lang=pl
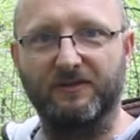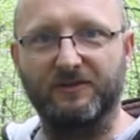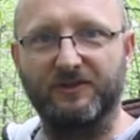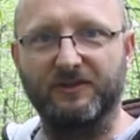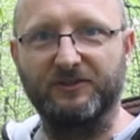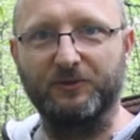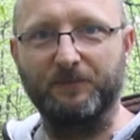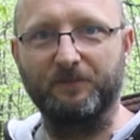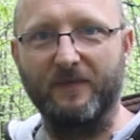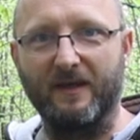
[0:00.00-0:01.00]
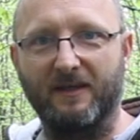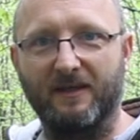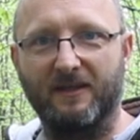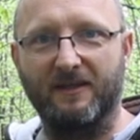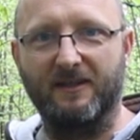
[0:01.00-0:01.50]
to jest częścią
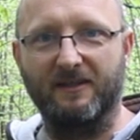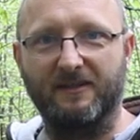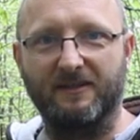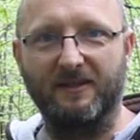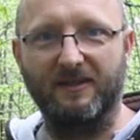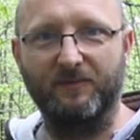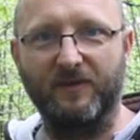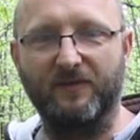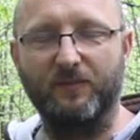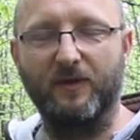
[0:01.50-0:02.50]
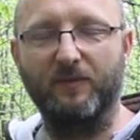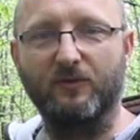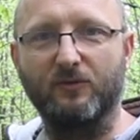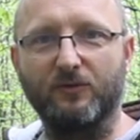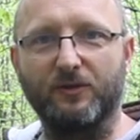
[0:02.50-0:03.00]
tak naprawdę
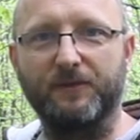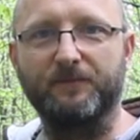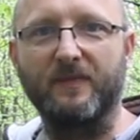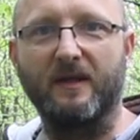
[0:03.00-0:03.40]
permakultury.